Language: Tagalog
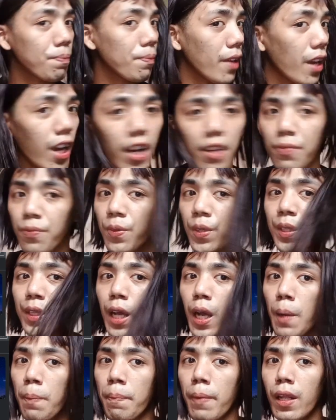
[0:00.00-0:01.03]
of
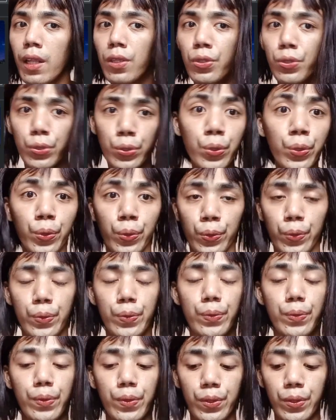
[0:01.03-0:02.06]
RPW
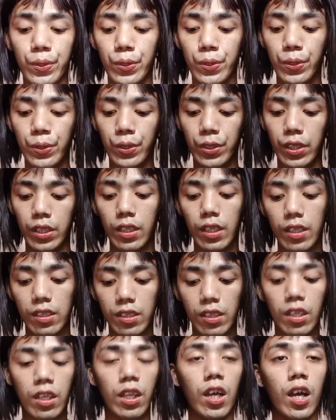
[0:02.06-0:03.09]
na
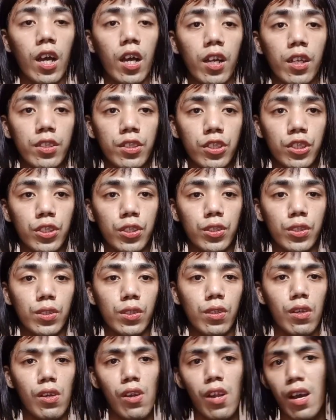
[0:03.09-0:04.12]
si
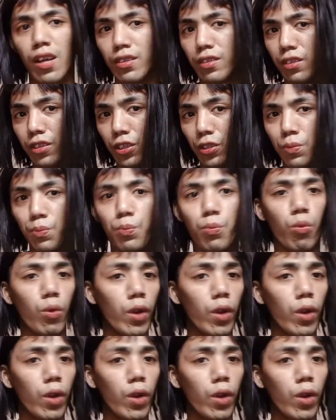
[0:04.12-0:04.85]
Latch. Latch.